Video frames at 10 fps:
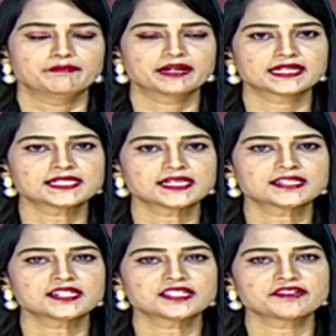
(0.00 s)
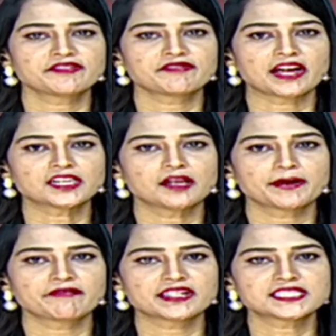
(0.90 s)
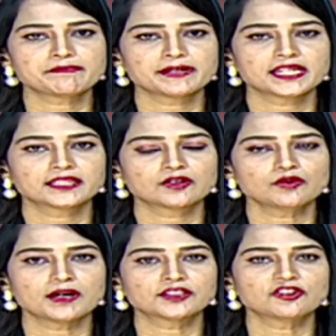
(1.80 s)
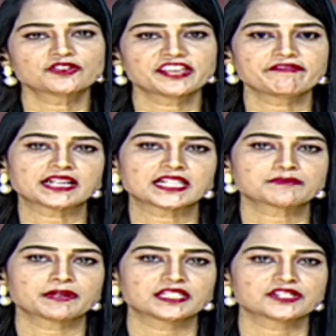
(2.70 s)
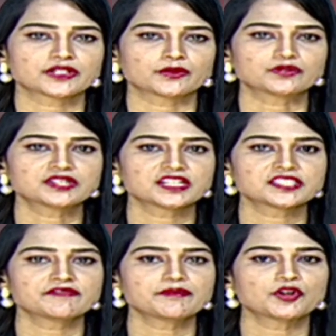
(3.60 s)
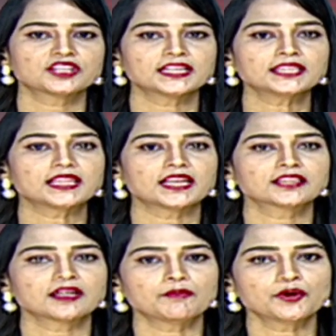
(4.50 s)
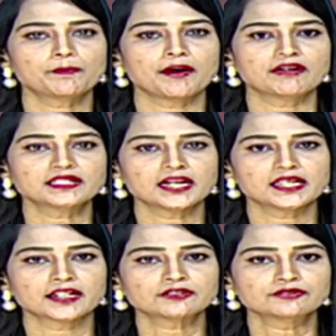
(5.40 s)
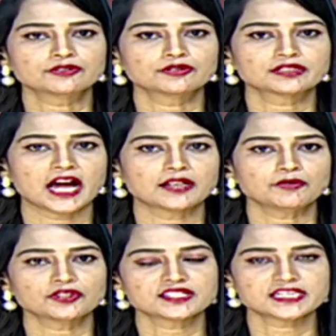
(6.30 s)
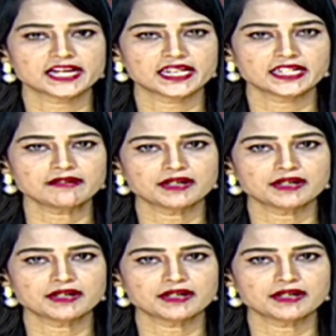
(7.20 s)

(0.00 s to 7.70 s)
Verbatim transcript: మెగాస్టార్ చిరంజీవి వ్యాఖ్యలపై వైసీపీ నేతలు మంత్రులు తీవ్రంగా స్పందించారు చిరంజీవి మొదట తన తమ్ముడు పవన్ కళ్యాణ్ కు జ్ఞానబోధ చేయాలని